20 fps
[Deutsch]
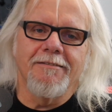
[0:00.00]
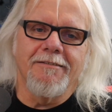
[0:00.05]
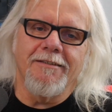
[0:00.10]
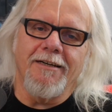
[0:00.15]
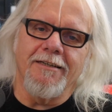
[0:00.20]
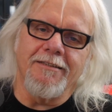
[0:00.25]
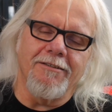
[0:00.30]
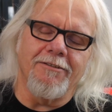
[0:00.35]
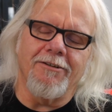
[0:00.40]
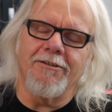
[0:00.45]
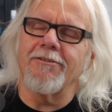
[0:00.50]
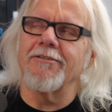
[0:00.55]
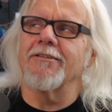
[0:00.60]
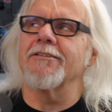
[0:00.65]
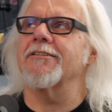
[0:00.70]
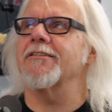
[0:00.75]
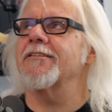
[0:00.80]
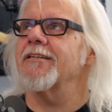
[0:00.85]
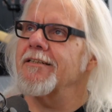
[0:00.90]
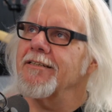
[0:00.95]
dachte, oh
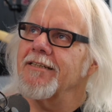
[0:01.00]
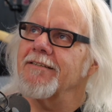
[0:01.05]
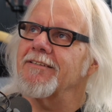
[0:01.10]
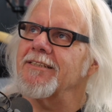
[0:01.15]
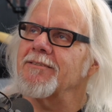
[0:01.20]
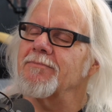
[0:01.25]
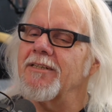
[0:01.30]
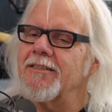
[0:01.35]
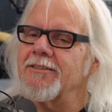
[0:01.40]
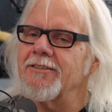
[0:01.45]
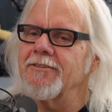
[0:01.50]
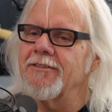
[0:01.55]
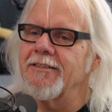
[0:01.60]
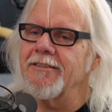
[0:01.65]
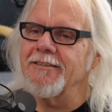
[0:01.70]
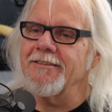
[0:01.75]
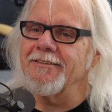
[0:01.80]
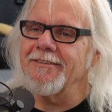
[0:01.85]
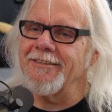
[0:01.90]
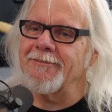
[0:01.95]
Schande, was machst du
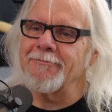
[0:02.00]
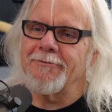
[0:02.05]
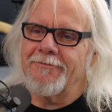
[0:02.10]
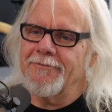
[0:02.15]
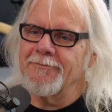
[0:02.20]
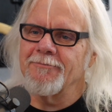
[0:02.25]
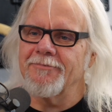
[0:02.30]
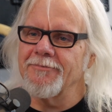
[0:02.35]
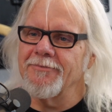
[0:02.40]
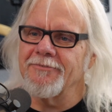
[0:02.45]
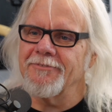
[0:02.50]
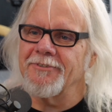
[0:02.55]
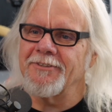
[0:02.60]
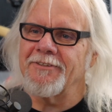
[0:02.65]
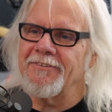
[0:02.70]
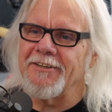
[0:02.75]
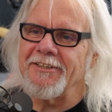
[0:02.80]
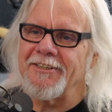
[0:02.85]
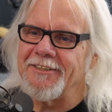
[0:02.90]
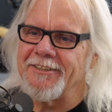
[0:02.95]
hier? Aber
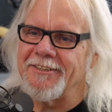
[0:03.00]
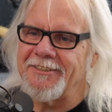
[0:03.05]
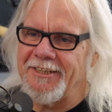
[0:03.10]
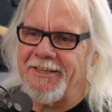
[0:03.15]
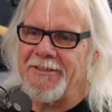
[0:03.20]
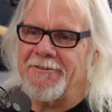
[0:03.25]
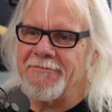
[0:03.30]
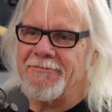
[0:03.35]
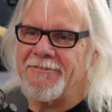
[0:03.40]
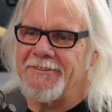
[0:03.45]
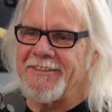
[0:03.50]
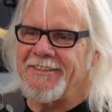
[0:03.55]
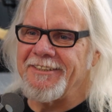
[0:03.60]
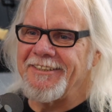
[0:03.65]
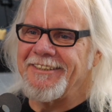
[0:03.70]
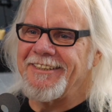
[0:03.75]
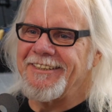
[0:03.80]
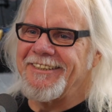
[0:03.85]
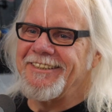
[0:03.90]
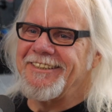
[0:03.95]
ich war ja safe,
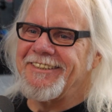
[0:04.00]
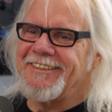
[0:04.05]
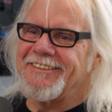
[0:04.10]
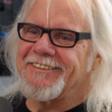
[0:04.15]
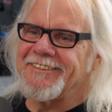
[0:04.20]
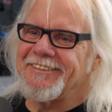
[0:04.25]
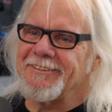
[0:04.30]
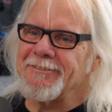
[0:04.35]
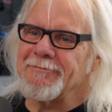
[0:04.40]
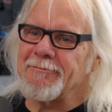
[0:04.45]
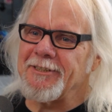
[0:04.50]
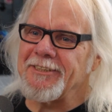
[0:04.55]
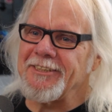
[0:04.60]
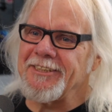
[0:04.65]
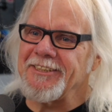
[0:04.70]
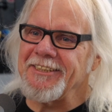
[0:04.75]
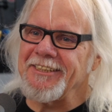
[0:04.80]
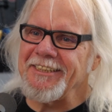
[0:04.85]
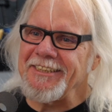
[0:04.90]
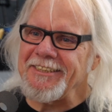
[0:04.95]
ne,
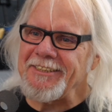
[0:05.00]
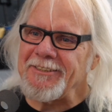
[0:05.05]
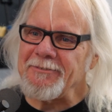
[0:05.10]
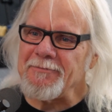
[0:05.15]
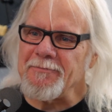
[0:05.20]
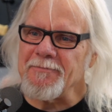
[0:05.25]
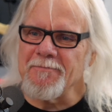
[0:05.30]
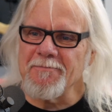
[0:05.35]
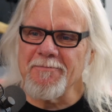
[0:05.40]
passierte nichts.